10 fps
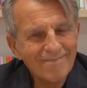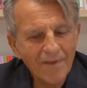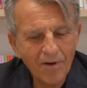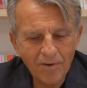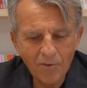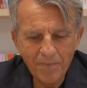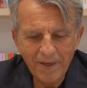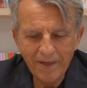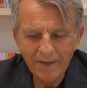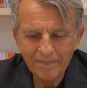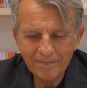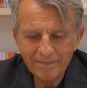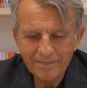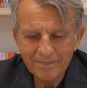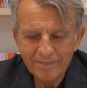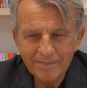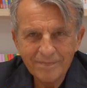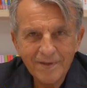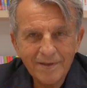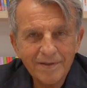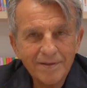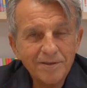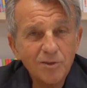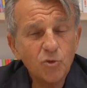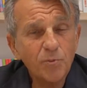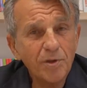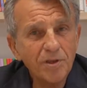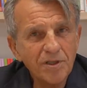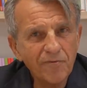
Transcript: No, come si superano e si